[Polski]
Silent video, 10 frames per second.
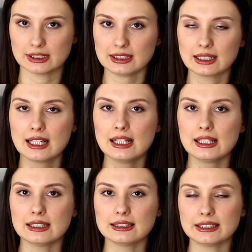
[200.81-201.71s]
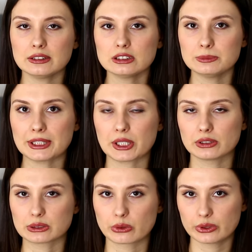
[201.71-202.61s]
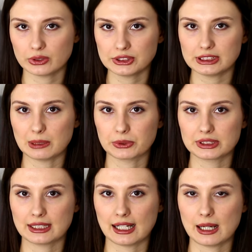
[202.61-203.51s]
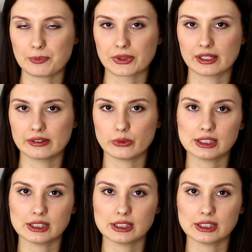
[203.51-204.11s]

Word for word: E, i o tym, jakie ona trudności napotyka e,